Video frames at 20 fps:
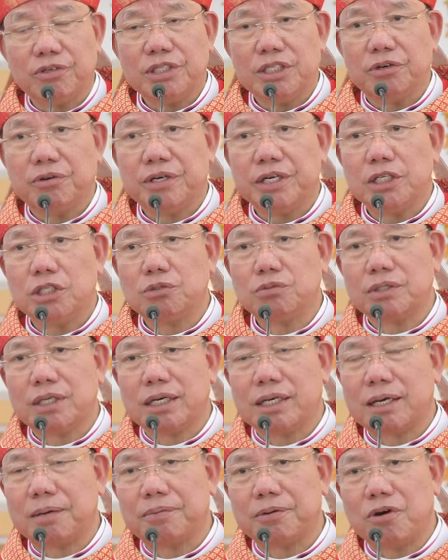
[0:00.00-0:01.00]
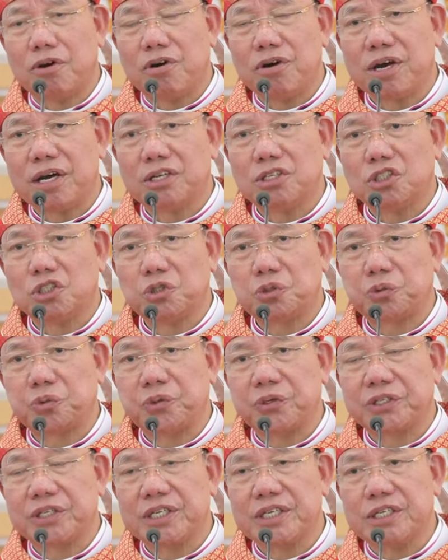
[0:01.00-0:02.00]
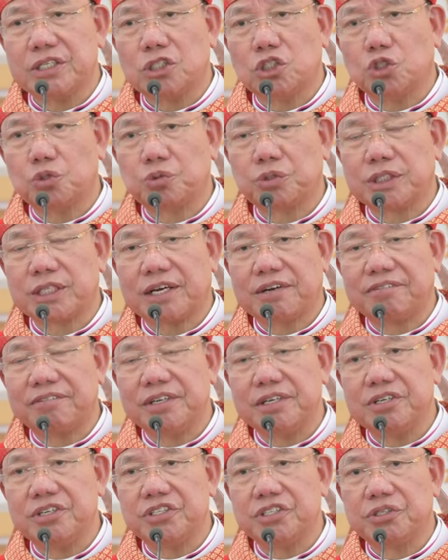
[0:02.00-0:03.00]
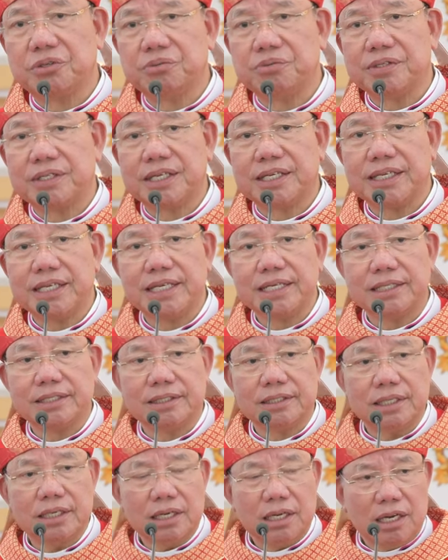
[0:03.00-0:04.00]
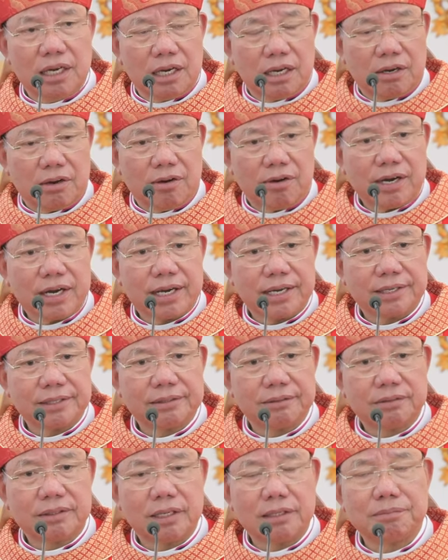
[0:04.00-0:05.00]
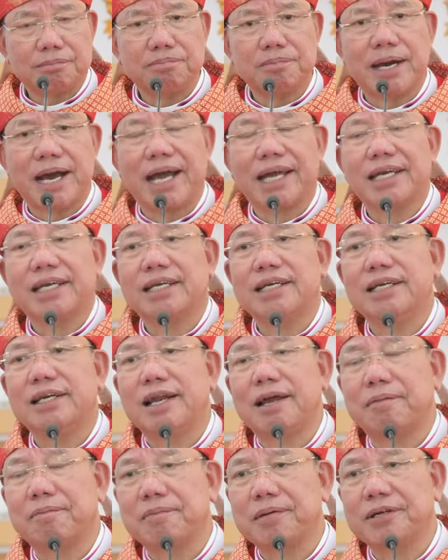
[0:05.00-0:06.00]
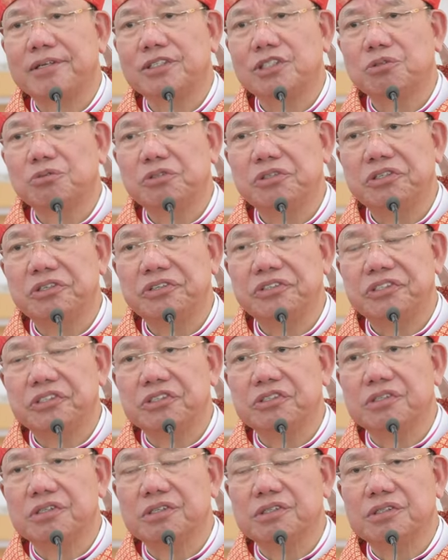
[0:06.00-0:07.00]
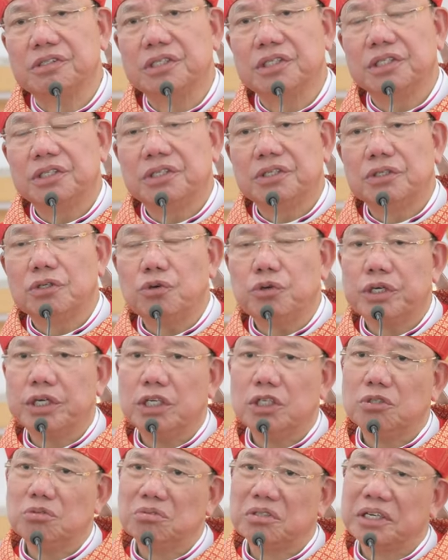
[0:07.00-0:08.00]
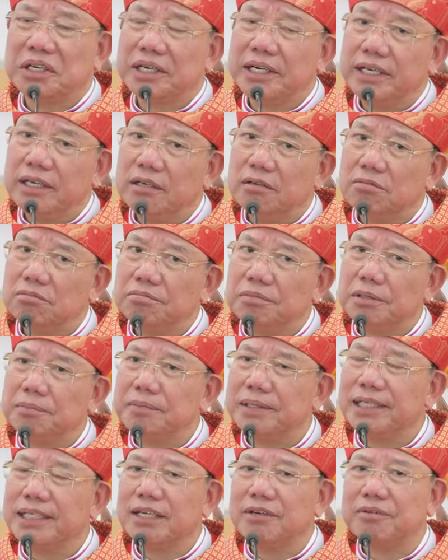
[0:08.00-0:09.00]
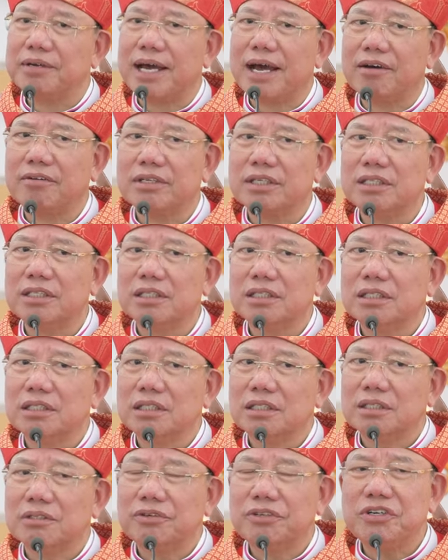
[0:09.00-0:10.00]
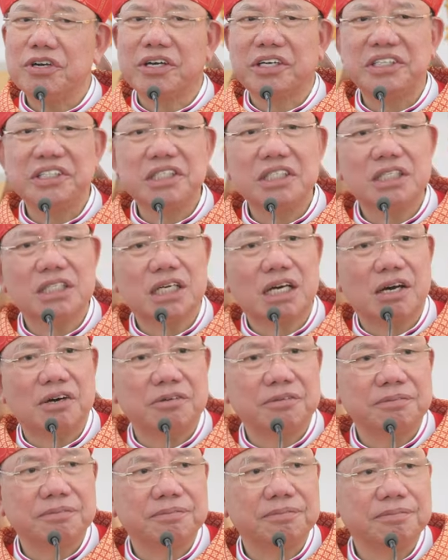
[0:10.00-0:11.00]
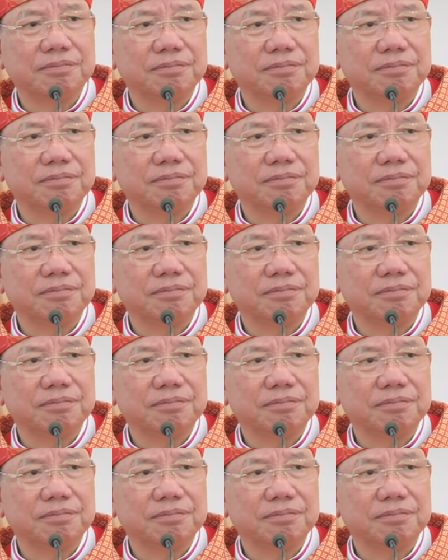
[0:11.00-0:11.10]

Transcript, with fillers: có nhiều khi chúng ta gặp khó khăn trong cuộc đời, trục trặc về đời sống gia đình, khó khăn thất bại khi làm ăn trong thương trường. Đôi khi chúng ta nghĩ biết mình theo đạo thì có được cái gì không?